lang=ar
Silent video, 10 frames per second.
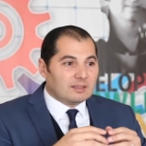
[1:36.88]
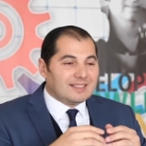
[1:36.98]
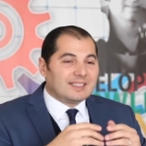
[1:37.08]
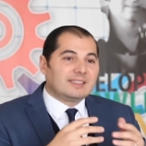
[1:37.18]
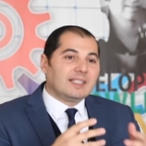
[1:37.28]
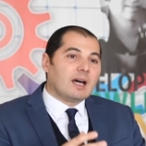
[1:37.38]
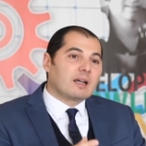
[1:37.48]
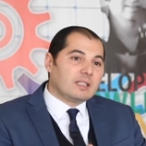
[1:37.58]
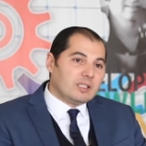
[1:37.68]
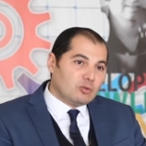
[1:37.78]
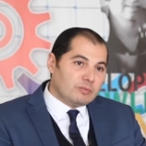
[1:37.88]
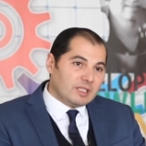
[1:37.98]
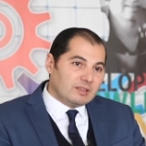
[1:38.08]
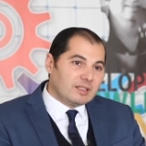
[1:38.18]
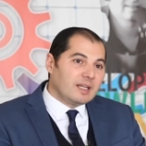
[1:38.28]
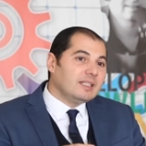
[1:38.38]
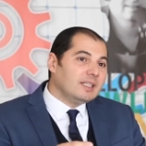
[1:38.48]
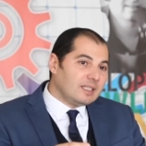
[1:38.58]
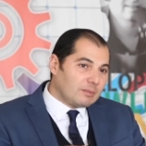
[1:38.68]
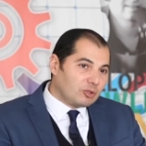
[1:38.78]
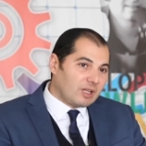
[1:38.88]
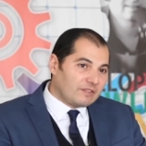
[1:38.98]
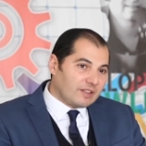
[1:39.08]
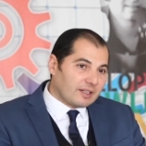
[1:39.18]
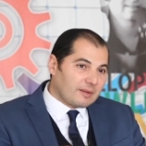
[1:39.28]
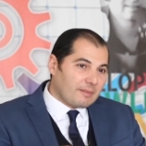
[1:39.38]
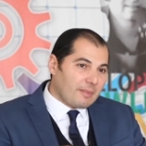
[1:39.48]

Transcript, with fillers: الازدهار اليومي هذه هي بونافير